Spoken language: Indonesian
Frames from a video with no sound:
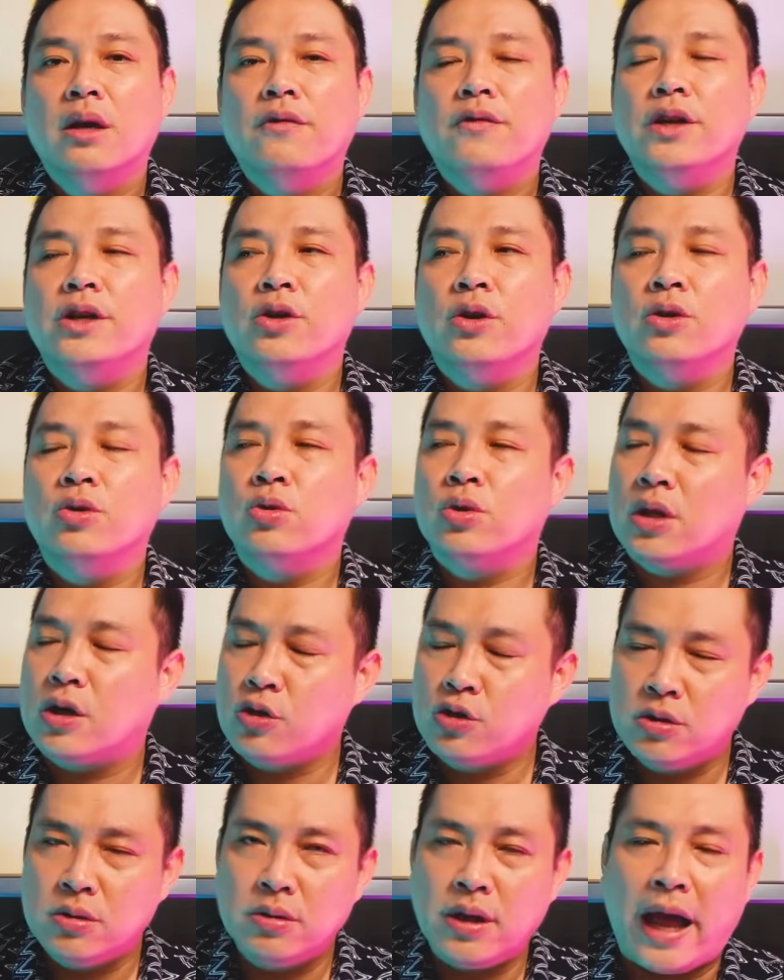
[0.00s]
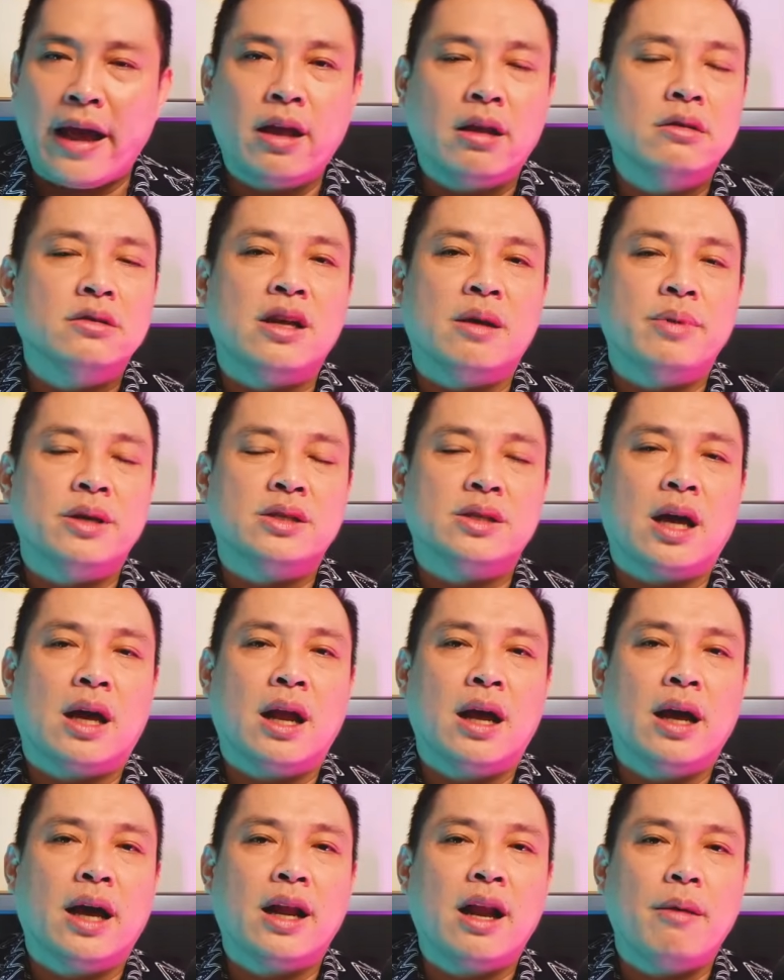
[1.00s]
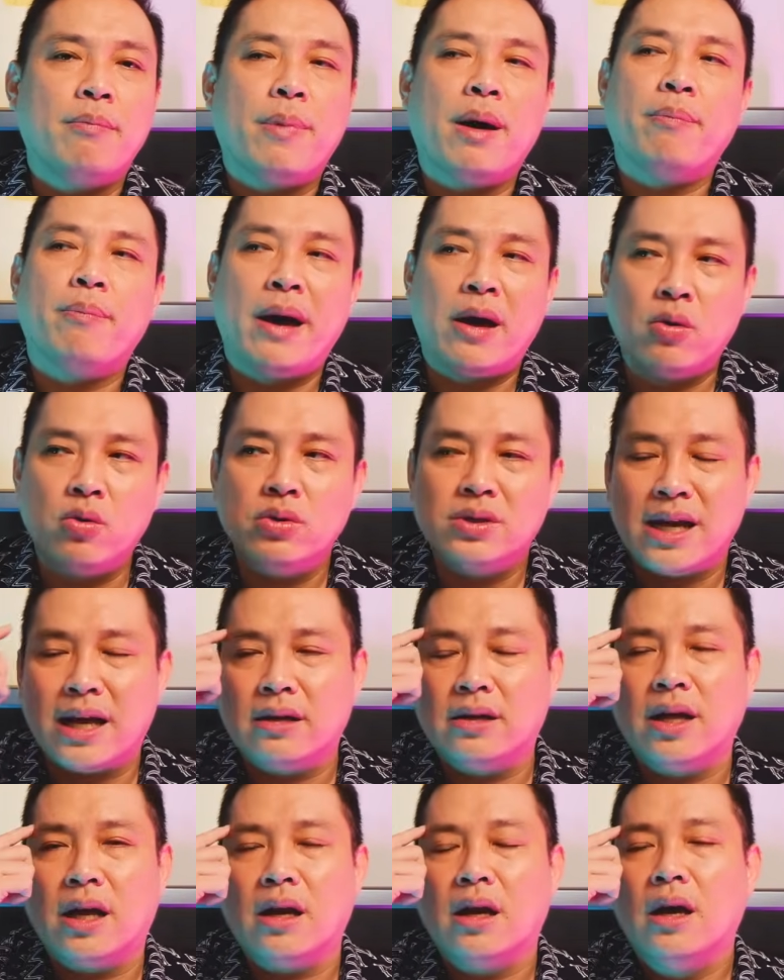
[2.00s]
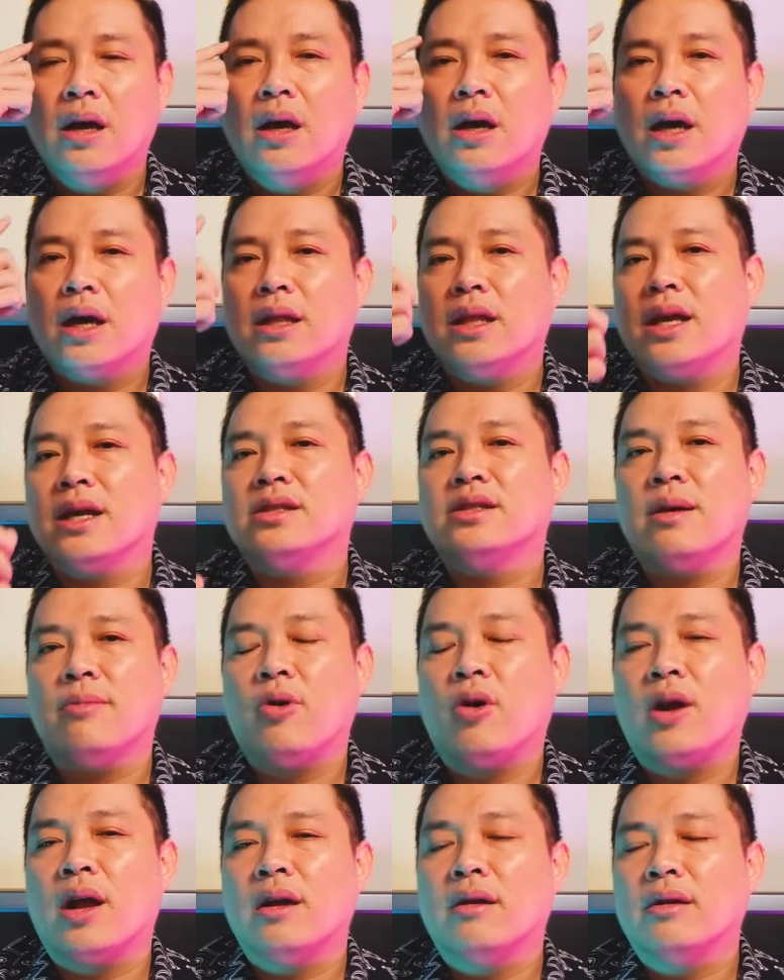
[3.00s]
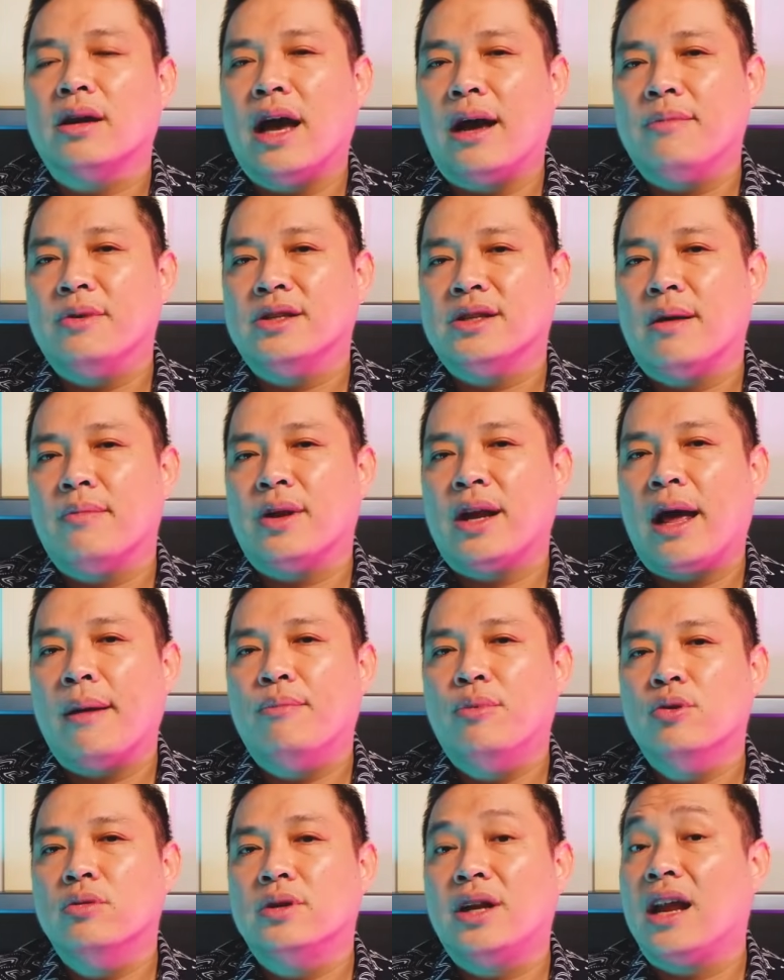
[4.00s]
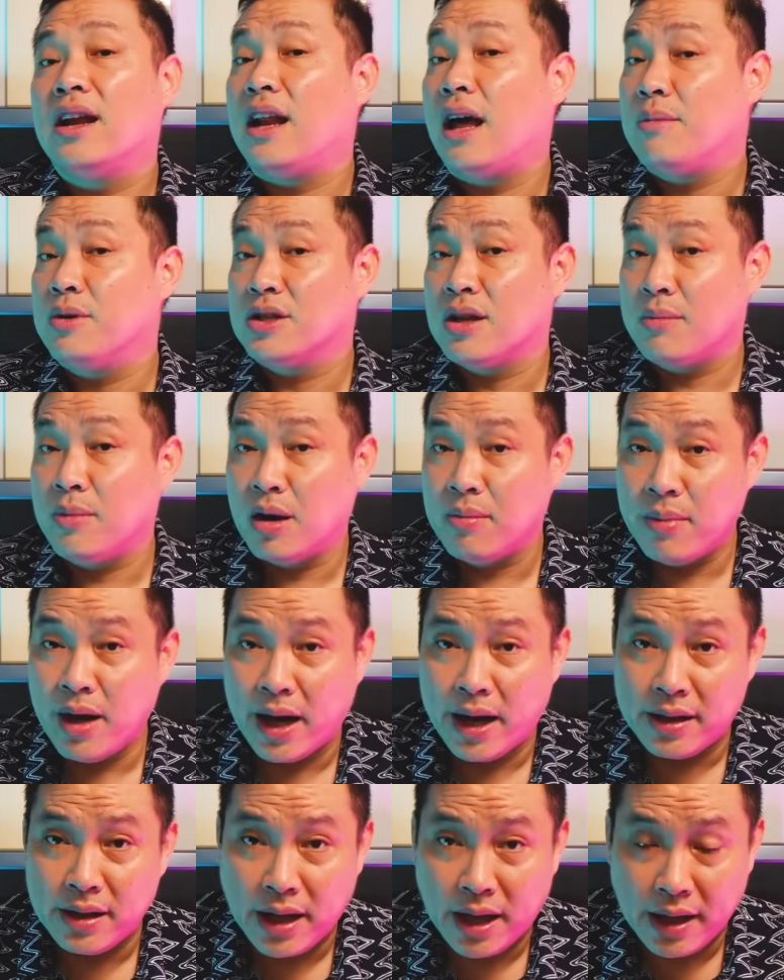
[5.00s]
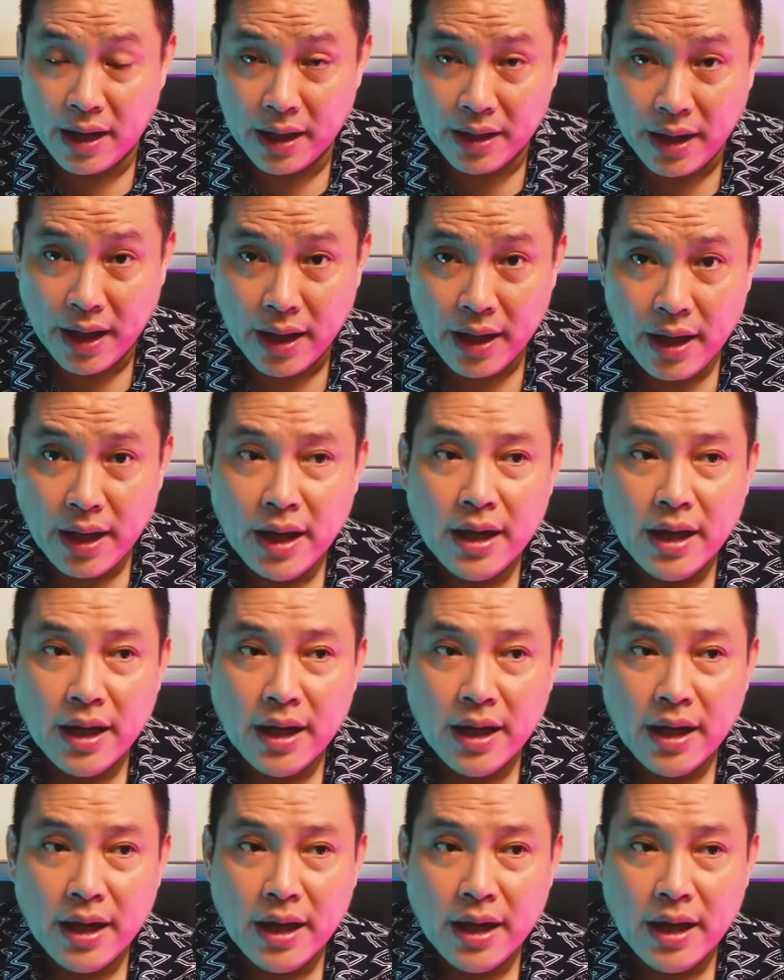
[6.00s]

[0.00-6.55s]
video itu terus naik sampai sekarang. Kenapa? Baru sadar ketika setiap orang nggak bisa menabung dan nggak bisa mengembangkan dananya.